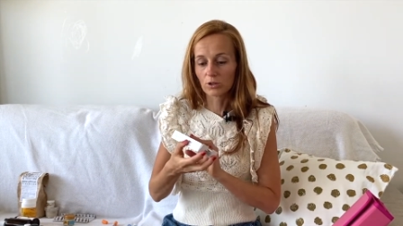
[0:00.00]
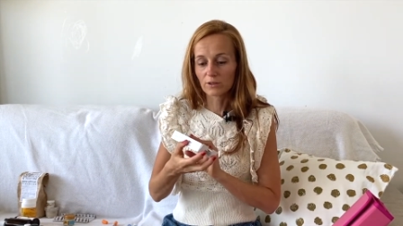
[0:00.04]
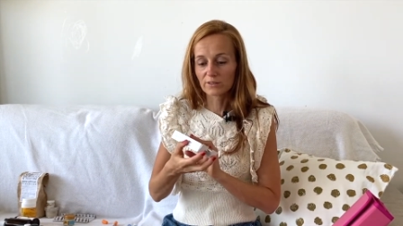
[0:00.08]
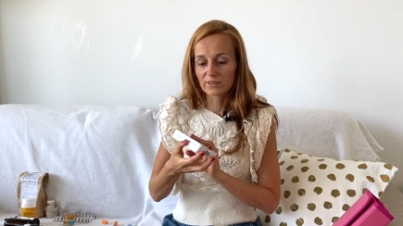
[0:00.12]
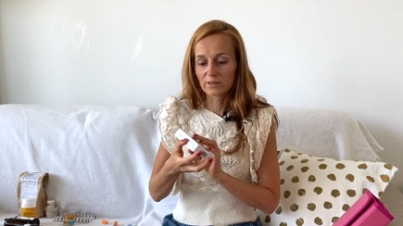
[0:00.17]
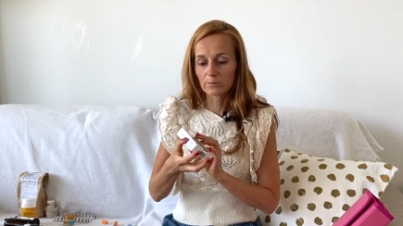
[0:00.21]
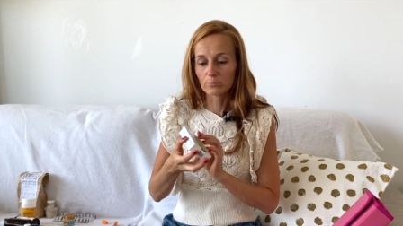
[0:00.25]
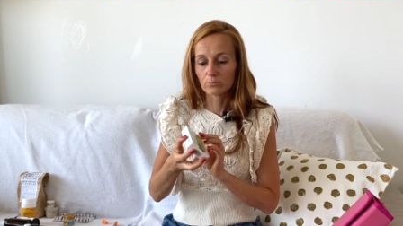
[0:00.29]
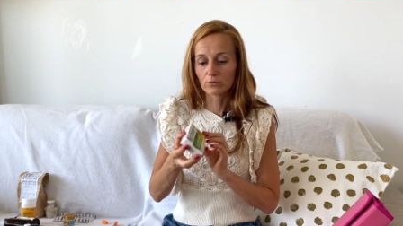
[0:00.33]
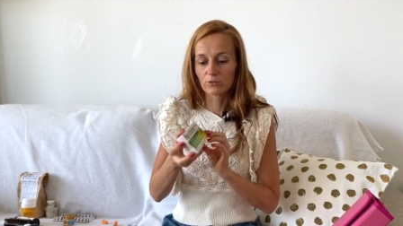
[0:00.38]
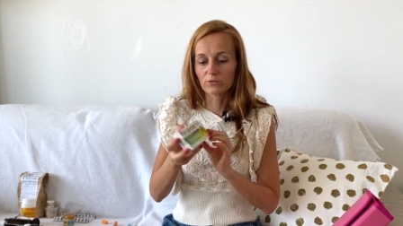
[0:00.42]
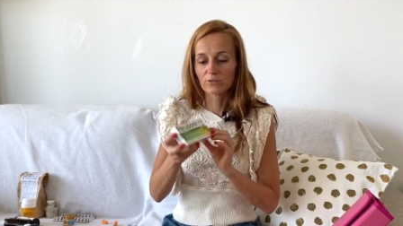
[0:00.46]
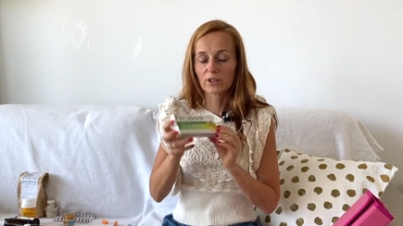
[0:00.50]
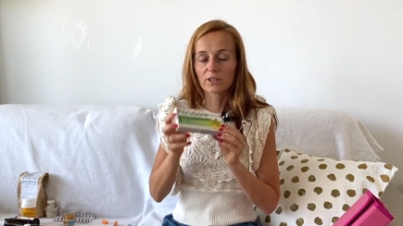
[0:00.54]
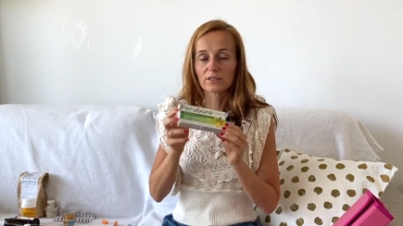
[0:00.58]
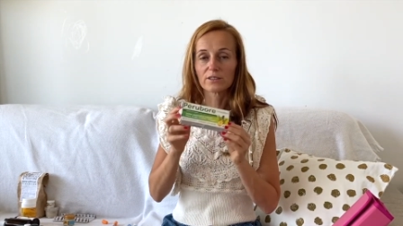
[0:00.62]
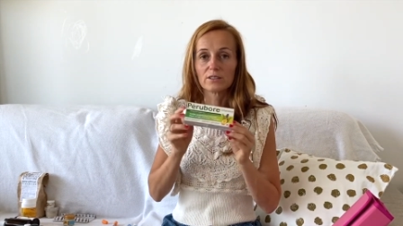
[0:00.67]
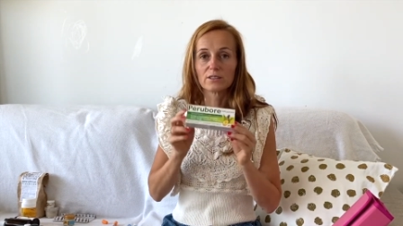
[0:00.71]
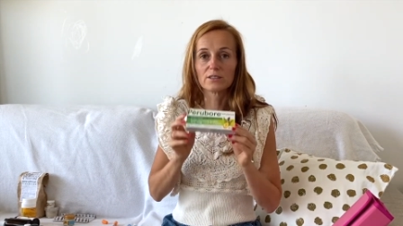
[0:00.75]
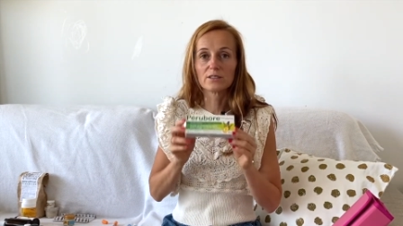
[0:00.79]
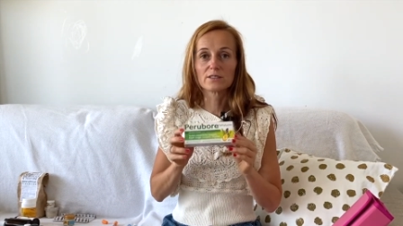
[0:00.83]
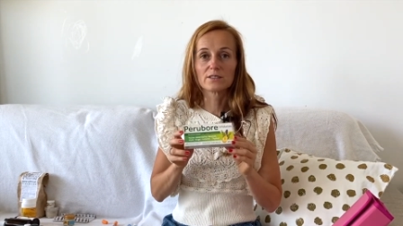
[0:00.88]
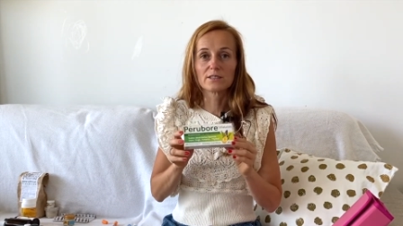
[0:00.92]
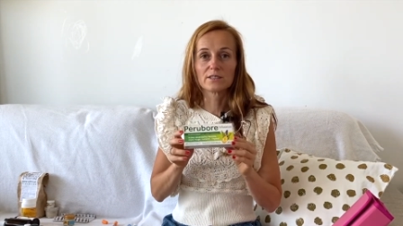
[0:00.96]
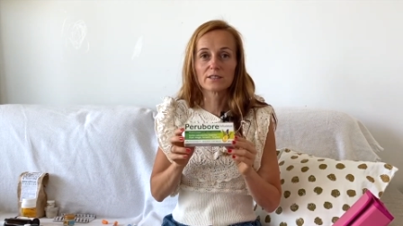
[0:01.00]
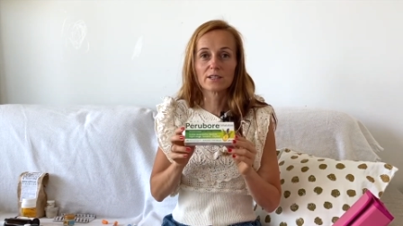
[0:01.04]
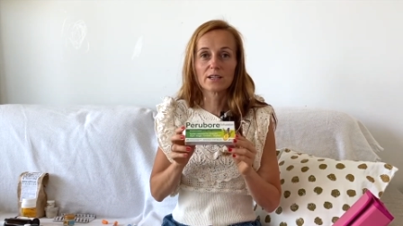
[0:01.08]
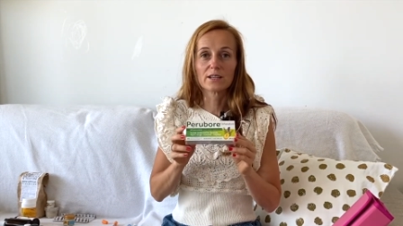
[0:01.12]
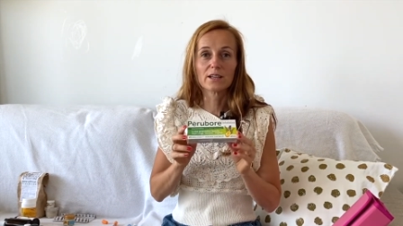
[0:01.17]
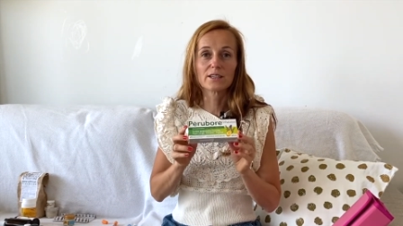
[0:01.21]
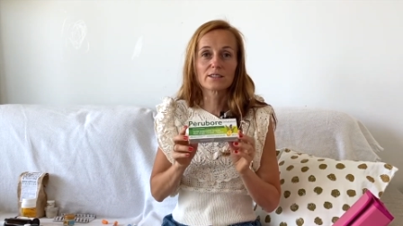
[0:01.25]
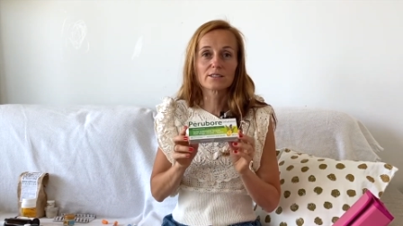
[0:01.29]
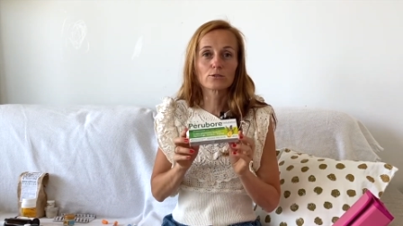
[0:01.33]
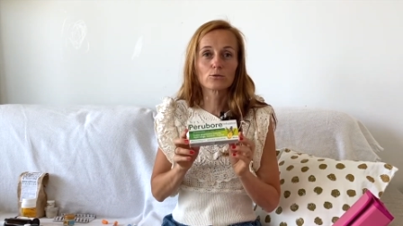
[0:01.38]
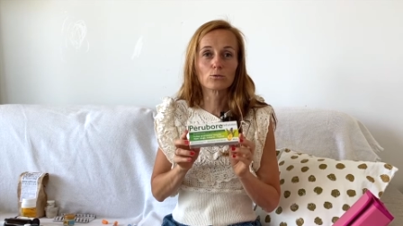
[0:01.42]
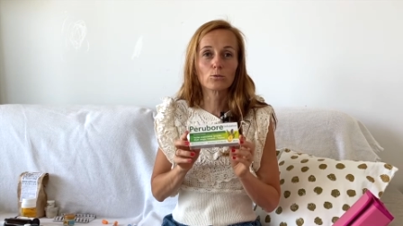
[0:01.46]
C'est pour faire des
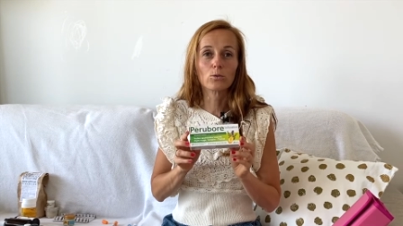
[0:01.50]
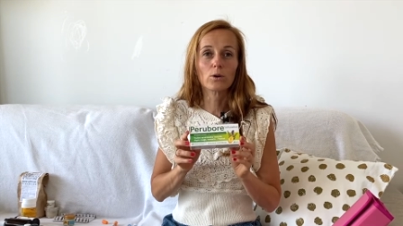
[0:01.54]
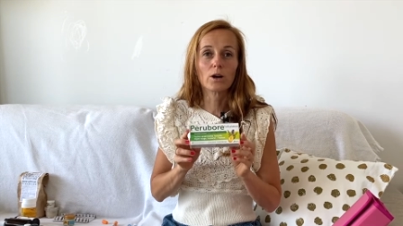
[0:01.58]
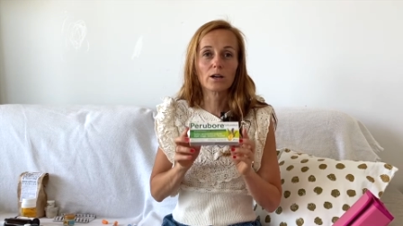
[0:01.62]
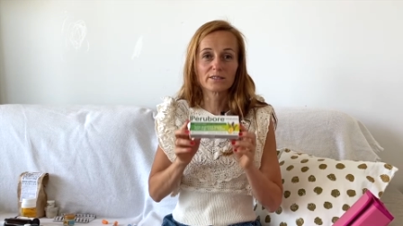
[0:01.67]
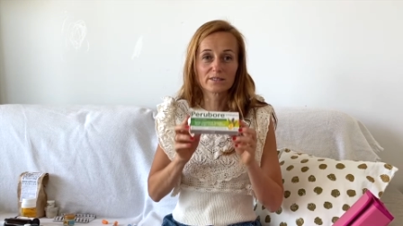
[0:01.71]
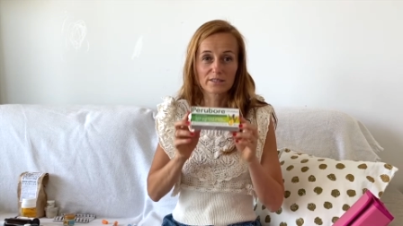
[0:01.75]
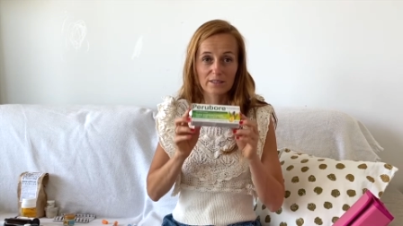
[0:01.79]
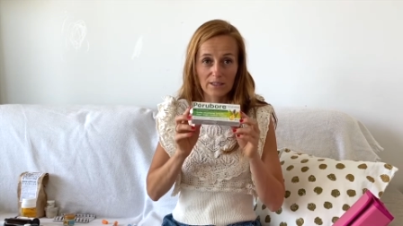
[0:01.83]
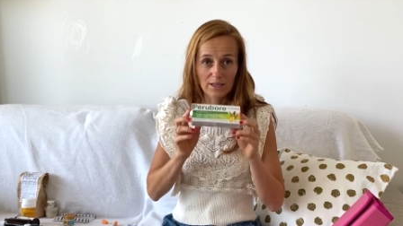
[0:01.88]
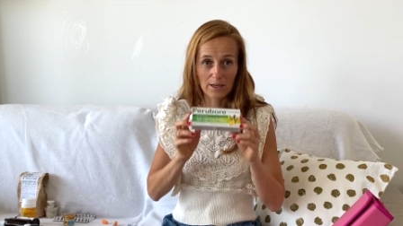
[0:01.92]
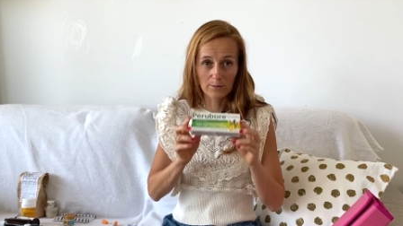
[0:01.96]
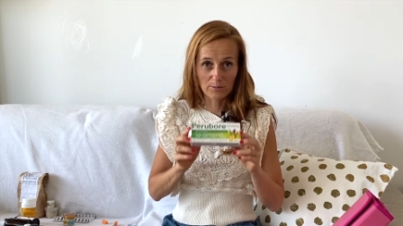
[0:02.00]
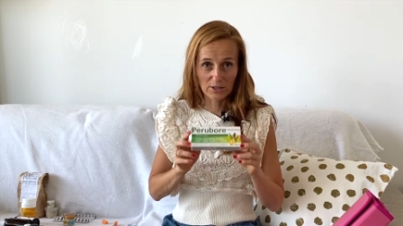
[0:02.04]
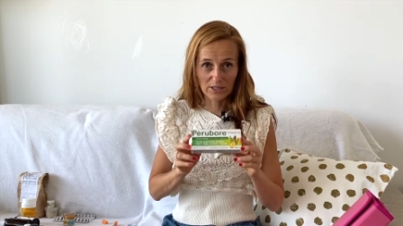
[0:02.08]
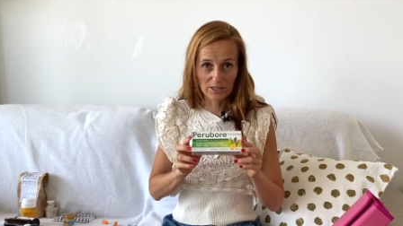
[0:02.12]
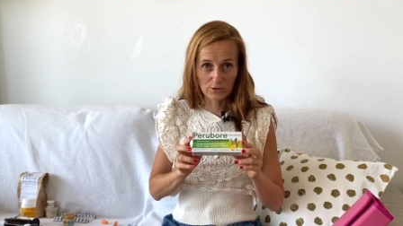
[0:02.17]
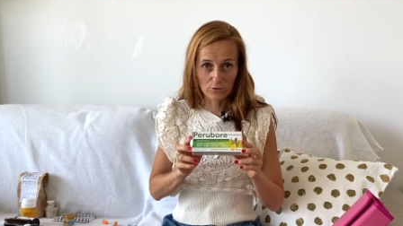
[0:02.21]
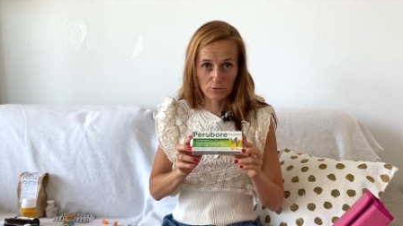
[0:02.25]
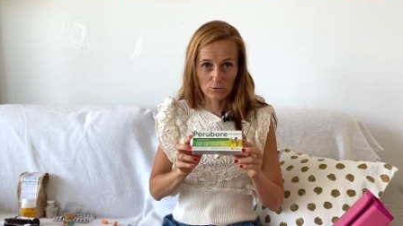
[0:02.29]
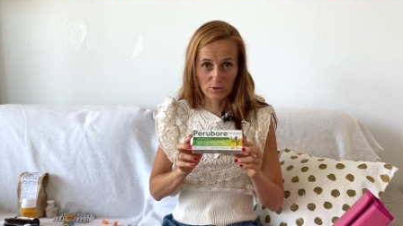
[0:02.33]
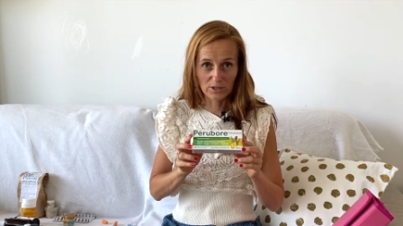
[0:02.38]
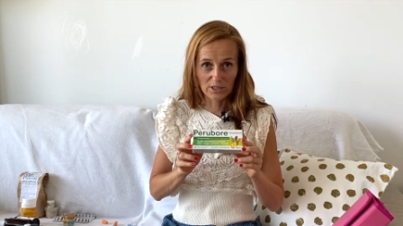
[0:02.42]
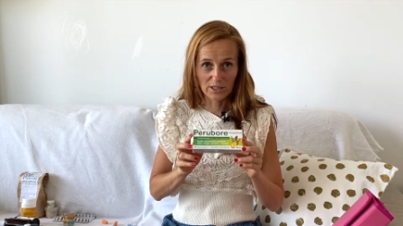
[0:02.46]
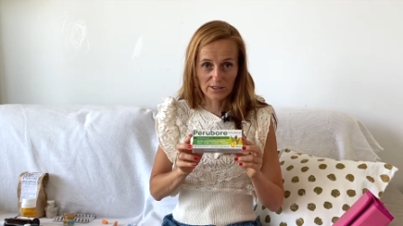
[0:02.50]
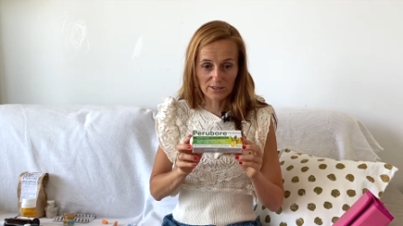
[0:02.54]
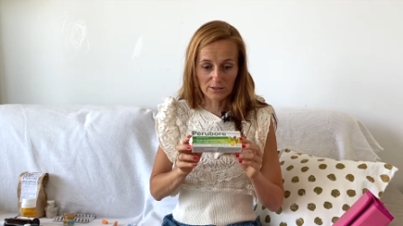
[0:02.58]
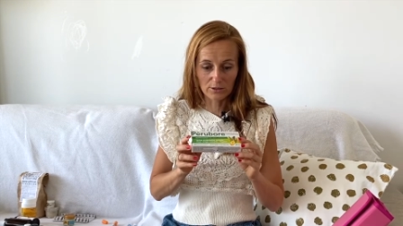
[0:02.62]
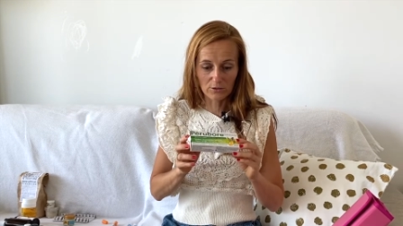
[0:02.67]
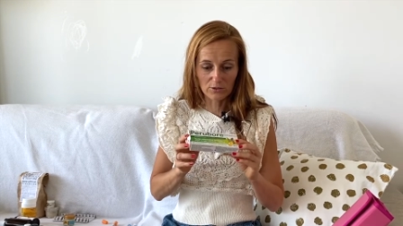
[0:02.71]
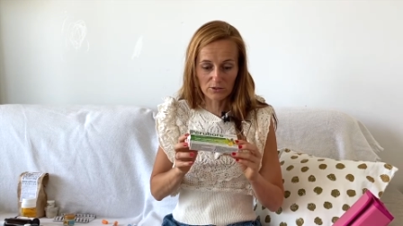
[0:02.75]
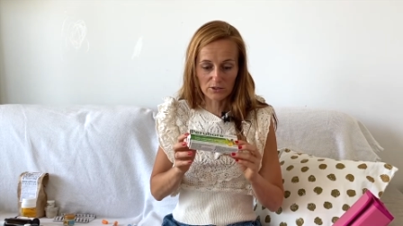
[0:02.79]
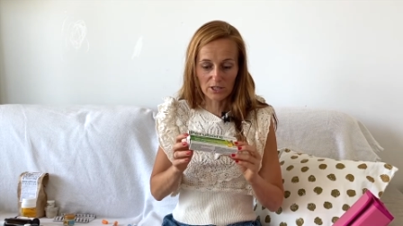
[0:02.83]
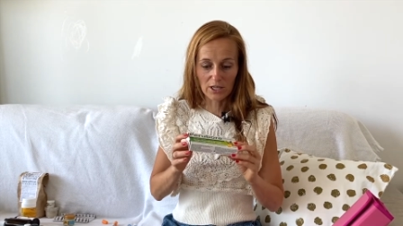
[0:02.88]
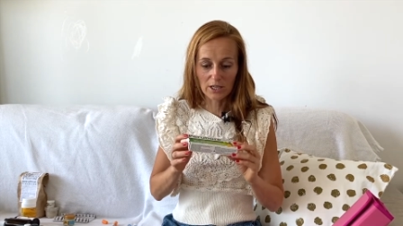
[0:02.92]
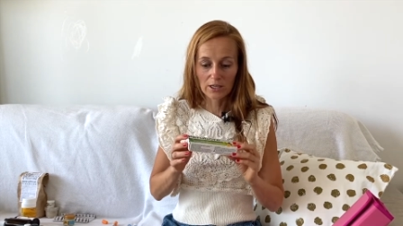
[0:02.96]
inhalations, c'est à base d'huile
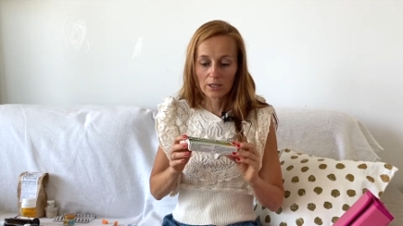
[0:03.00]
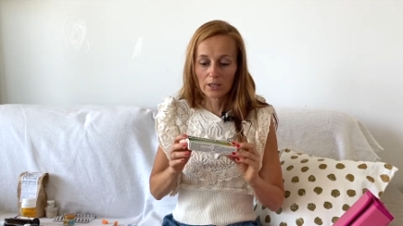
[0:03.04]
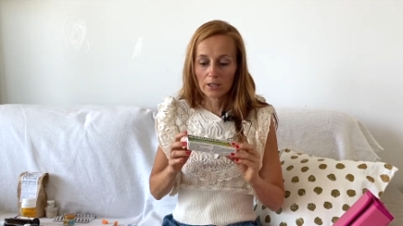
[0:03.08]
essentielle.